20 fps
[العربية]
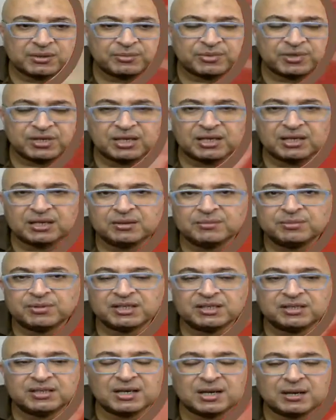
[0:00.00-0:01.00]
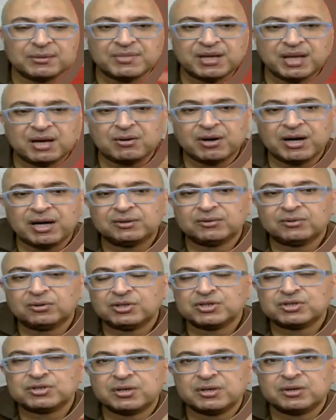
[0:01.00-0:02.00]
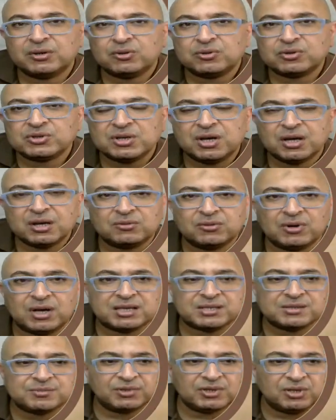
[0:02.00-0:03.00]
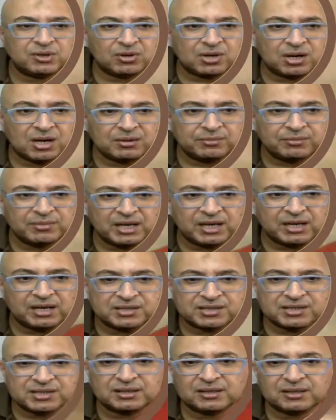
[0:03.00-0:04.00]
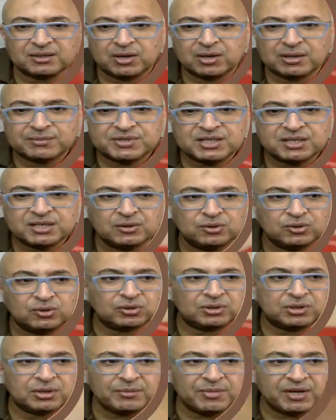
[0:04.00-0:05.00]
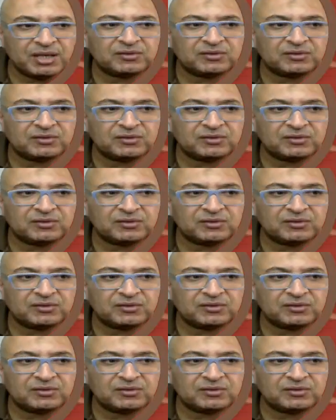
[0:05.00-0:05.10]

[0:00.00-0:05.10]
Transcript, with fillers: طبيعي بيدينا 121 حصان وعزم دوران 156 نيوتن